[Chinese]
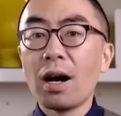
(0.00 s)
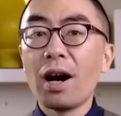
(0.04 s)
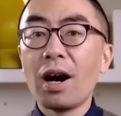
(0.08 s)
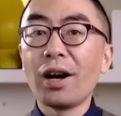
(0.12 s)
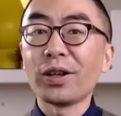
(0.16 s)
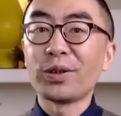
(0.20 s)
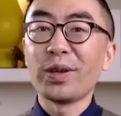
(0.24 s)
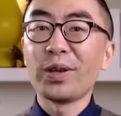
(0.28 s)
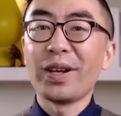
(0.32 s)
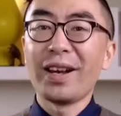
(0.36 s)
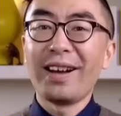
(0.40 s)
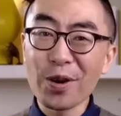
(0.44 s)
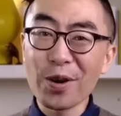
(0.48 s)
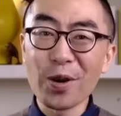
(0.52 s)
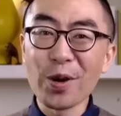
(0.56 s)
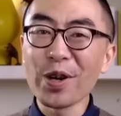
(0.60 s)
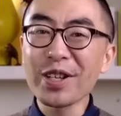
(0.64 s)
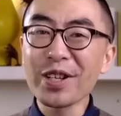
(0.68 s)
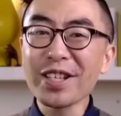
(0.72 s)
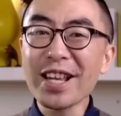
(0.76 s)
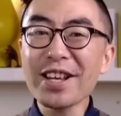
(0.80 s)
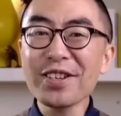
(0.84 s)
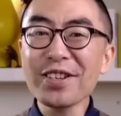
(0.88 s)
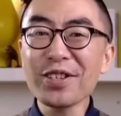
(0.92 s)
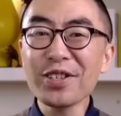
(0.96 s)
哦，对了，
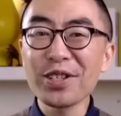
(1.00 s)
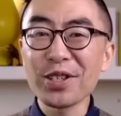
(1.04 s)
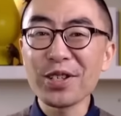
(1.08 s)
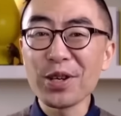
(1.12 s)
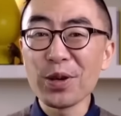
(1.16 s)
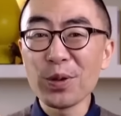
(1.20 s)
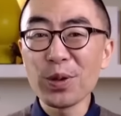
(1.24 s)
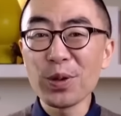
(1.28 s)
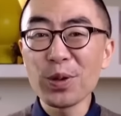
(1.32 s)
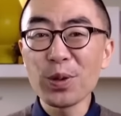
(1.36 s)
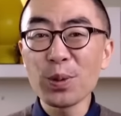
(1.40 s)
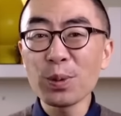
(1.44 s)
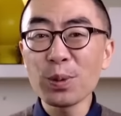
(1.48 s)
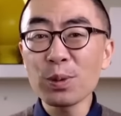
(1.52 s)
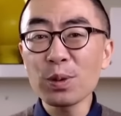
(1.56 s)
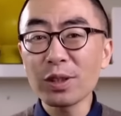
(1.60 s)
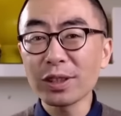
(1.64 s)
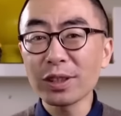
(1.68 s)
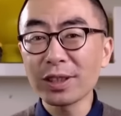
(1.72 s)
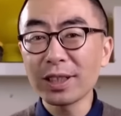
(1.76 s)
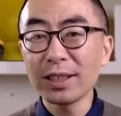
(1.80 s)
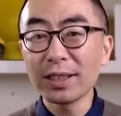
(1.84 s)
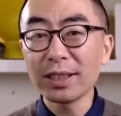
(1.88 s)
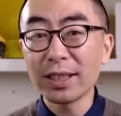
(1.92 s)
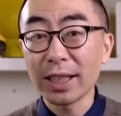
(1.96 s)
活塞式由于工
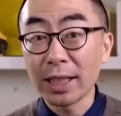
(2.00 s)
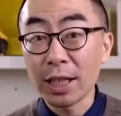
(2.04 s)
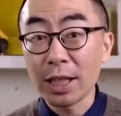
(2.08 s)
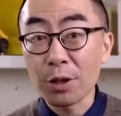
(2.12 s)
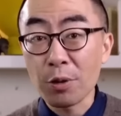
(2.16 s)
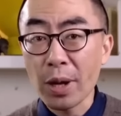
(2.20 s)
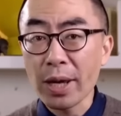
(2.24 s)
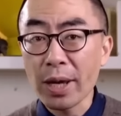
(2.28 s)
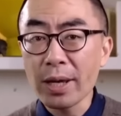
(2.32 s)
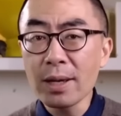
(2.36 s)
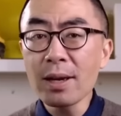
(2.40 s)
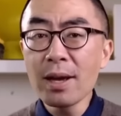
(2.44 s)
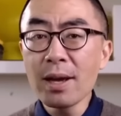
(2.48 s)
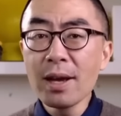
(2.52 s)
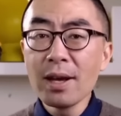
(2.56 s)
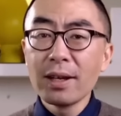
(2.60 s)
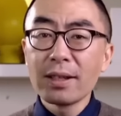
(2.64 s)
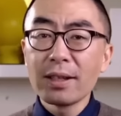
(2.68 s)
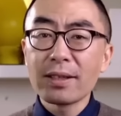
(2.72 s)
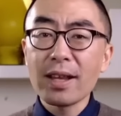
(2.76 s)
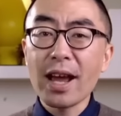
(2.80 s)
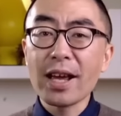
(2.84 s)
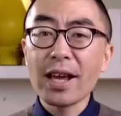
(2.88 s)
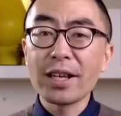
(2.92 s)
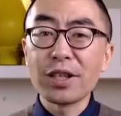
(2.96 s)
作特点的原因，
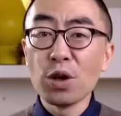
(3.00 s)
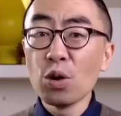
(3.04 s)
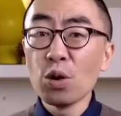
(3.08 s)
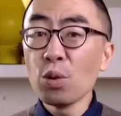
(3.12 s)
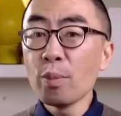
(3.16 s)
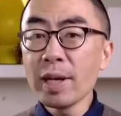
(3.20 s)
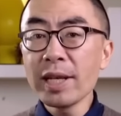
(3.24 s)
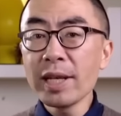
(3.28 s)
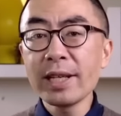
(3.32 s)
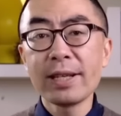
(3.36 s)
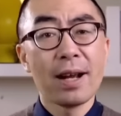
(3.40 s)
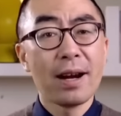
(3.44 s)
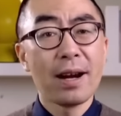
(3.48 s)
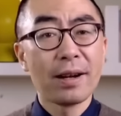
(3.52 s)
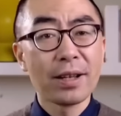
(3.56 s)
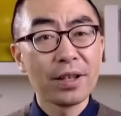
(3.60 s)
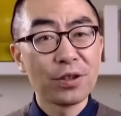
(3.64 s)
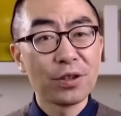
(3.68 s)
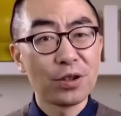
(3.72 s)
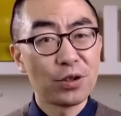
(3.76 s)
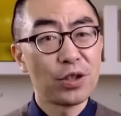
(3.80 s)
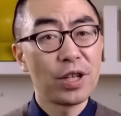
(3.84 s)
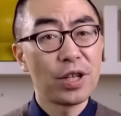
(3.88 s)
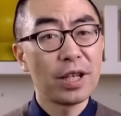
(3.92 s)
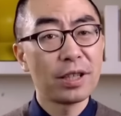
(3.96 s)
在油门响应
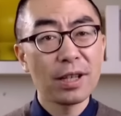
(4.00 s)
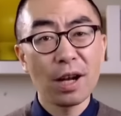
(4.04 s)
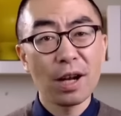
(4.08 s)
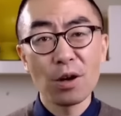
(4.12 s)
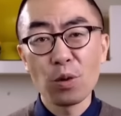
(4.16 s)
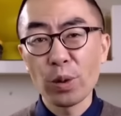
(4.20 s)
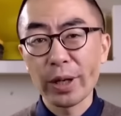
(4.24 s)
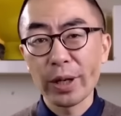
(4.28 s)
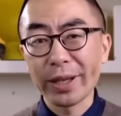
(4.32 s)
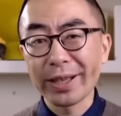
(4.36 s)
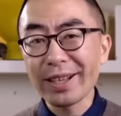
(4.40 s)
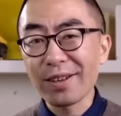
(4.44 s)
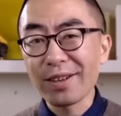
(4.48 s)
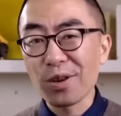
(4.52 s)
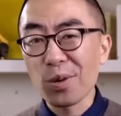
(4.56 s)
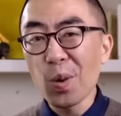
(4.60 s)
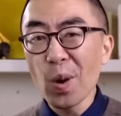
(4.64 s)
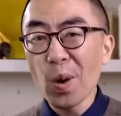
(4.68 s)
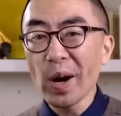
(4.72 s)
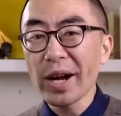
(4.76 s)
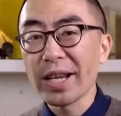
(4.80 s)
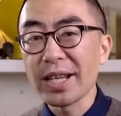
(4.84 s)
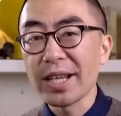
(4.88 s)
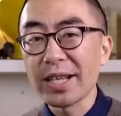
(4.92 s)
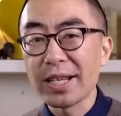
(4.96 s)
时间上会更
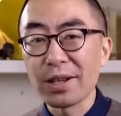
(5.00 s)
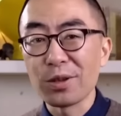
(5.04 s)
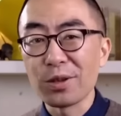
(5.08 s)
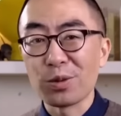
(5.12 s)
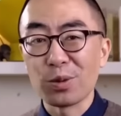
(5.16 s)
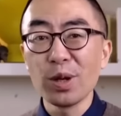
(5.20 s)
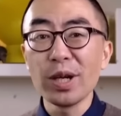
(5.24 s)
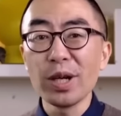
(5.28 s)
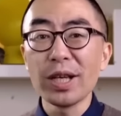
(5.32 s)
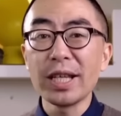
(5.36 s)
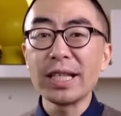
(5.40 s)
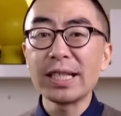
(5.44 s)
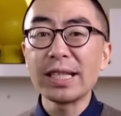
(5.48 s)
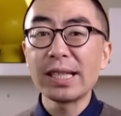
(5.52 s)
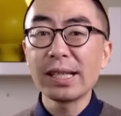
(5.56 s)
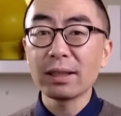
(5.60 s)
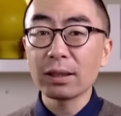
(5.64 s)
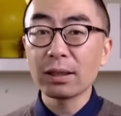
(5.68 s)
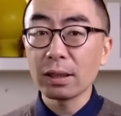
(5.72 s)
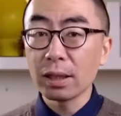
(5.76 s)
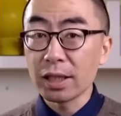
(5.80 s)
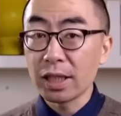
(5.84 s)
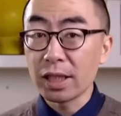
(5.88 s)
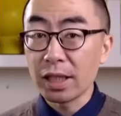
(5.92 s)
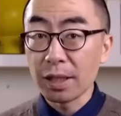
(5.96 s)
快一些，所以一些
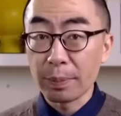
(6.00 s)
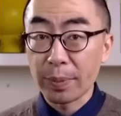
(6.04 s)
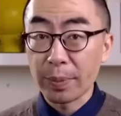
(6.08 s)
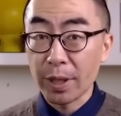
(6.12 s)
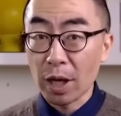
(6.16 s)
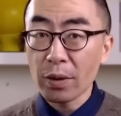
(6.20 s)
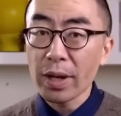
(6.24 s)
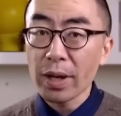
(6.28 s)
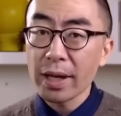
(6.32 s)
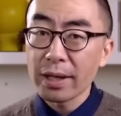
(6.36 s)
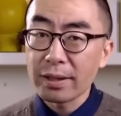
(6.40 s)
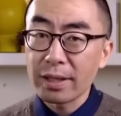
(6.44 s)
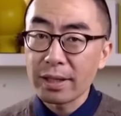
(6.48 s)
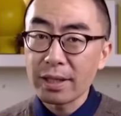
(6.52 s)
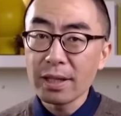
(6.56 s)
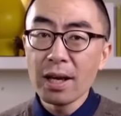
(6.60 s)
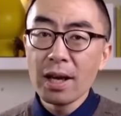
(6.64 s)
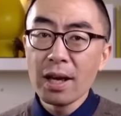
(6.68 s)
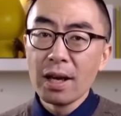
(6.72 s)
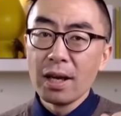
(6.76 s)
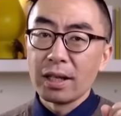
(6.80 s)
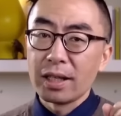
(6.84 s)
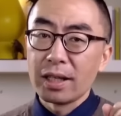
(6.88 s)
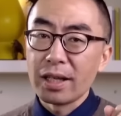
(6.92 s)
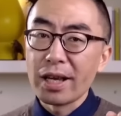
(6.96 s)
特技表演机
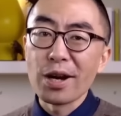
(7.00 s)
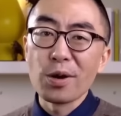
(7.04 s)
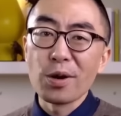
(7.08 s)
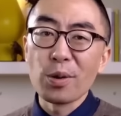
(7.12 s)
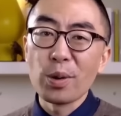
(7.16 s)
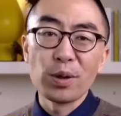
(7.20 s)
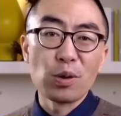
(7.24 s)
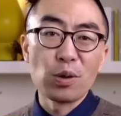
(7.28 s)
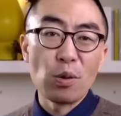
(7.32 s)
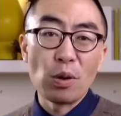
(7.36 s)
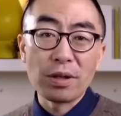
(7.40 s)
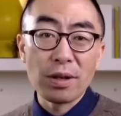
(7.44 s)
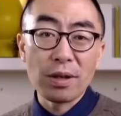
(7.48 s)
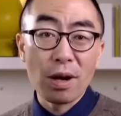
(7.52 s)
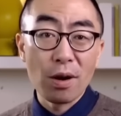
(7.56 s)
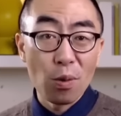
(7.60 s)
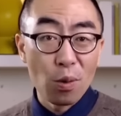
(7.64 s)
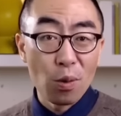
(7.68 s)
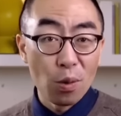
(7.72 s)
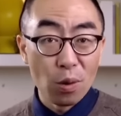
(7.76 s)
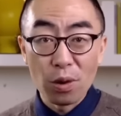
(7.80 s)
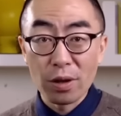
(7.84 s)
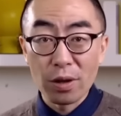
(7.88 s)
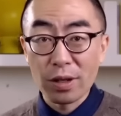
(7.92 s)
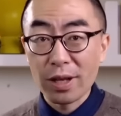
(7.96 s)
也会装上
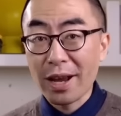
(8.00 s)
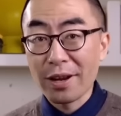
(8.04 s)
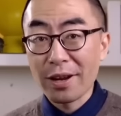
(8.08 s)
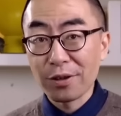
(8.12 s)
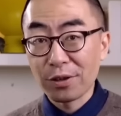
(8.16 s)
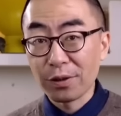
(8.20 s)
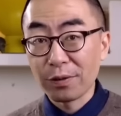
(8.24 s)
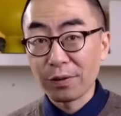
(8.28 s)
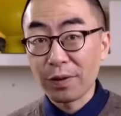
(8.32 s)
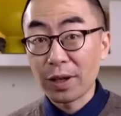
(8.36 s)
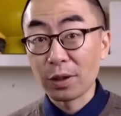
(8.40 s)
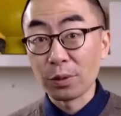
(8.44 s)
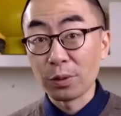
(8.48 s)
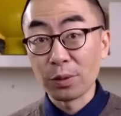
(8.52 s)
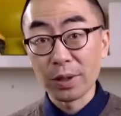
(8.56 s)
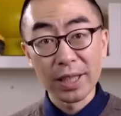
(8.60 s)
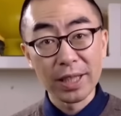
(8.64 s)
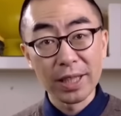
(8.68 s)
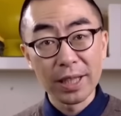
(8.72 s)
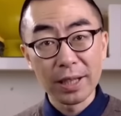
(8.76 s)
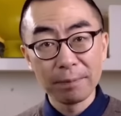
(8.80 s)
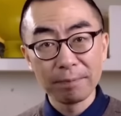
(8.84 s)
活塞式发动机